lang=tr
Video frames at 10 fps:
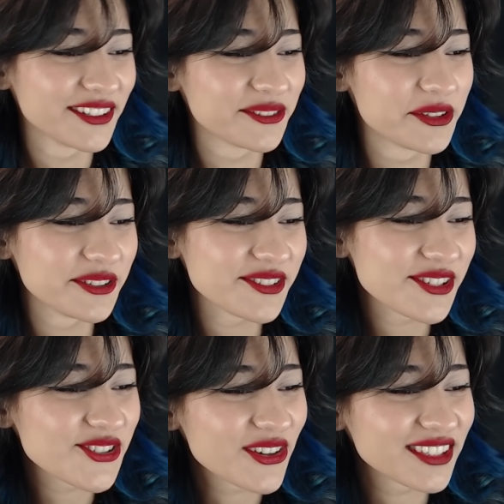
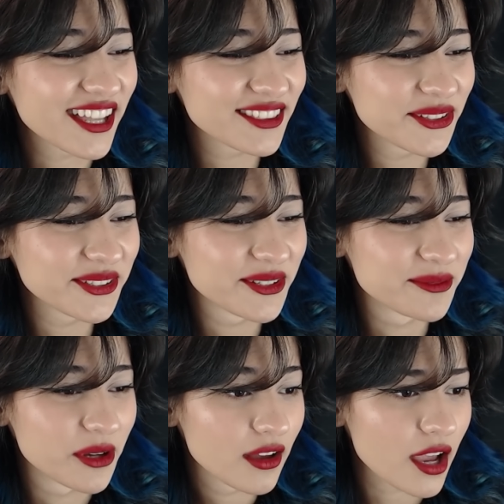Gülünce çok tatlı oluyor
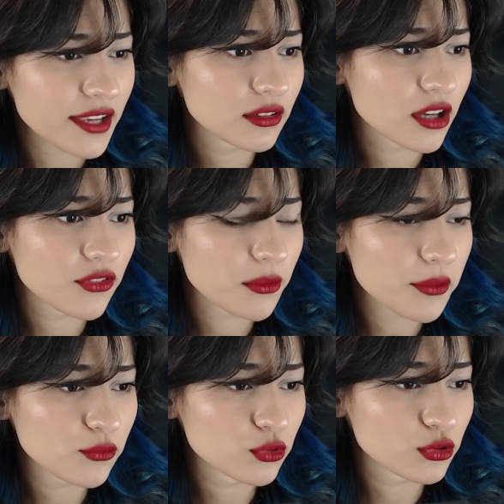bu. Ay kafama
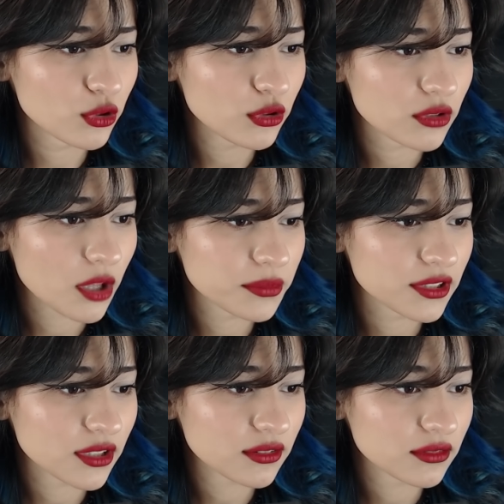mı vurdu o? Ne
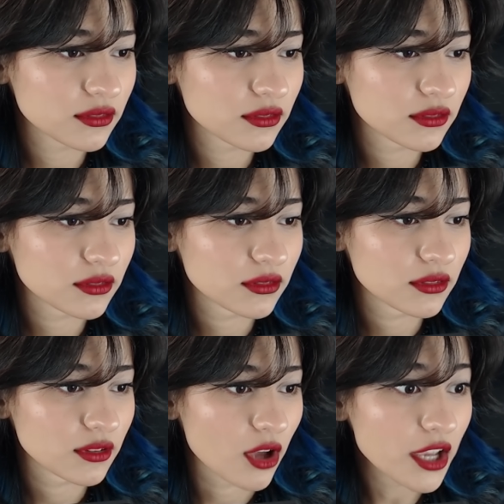yaptı lan?
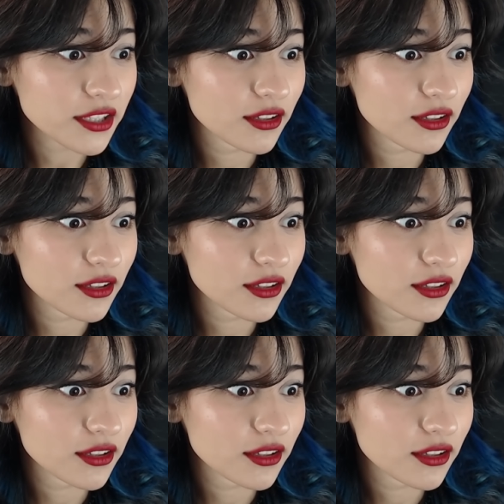Ay